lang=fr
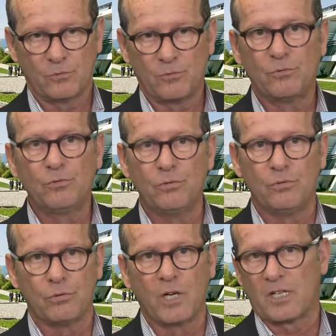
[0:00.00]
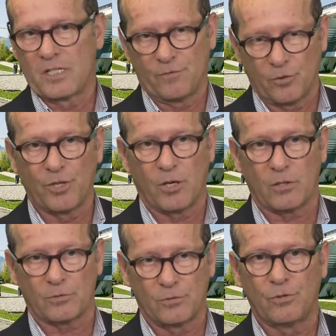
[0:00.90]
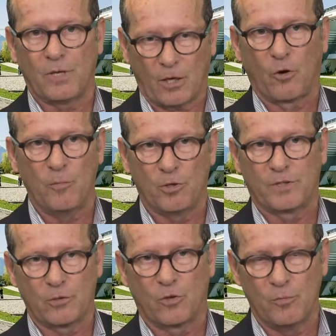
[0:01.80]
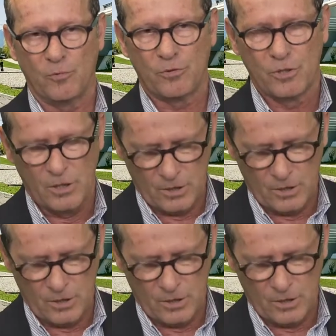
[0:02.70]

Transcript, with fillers: du Grésivaudan, de la communauté de communes